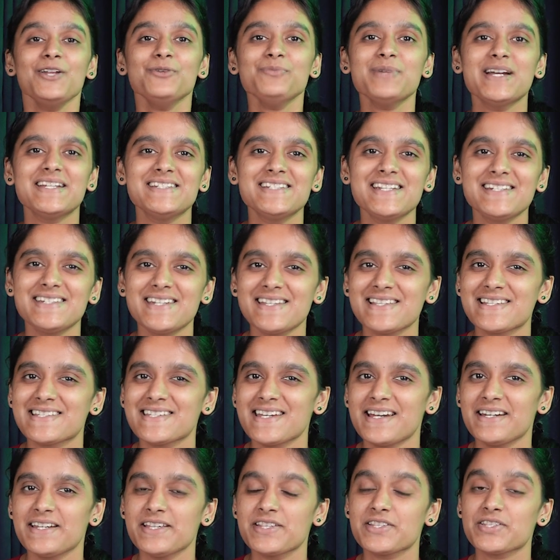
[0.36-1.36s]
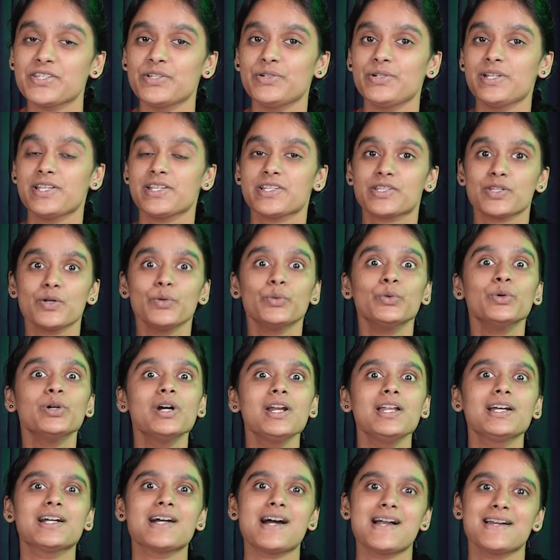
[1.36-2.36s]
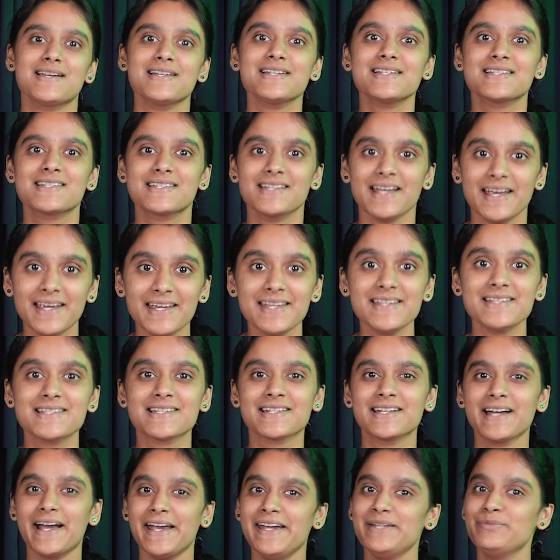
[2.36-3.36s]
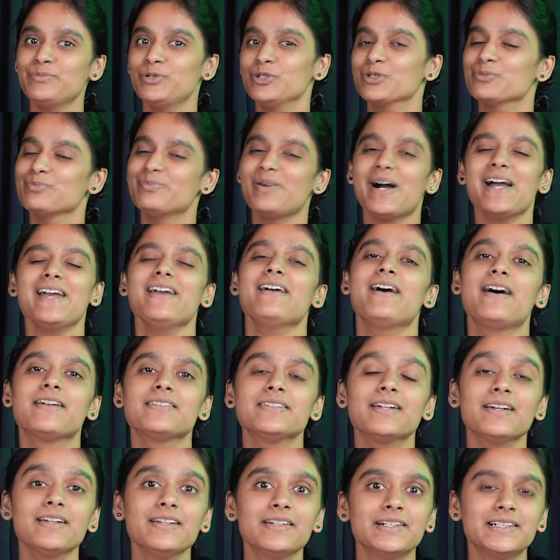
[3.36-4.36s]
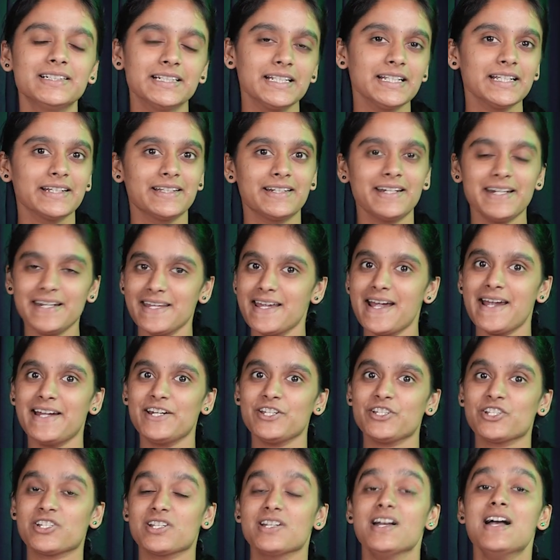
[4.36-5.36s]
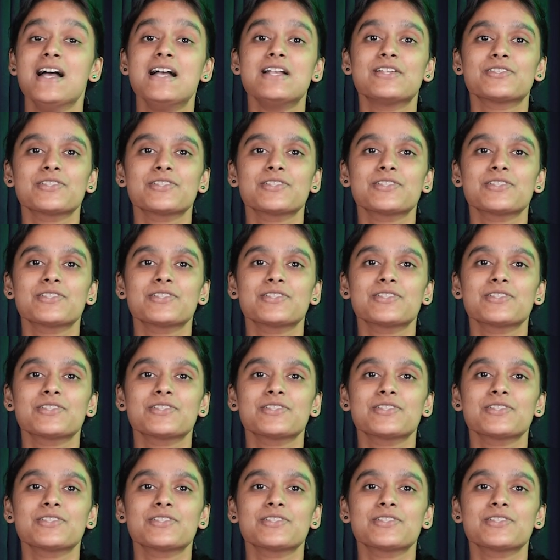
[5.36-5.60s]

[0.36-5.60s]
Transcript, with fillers: மை டியர் டென்த் ஸ்டாண்டர்ட் ஸ்டூடெண்ட்ஸ் உங்களுக்கான சயின்ஸ் கைட் புக் பை ஹண்ட்ரட் லேர்னிங் ரெடி ஆயிடுச்சு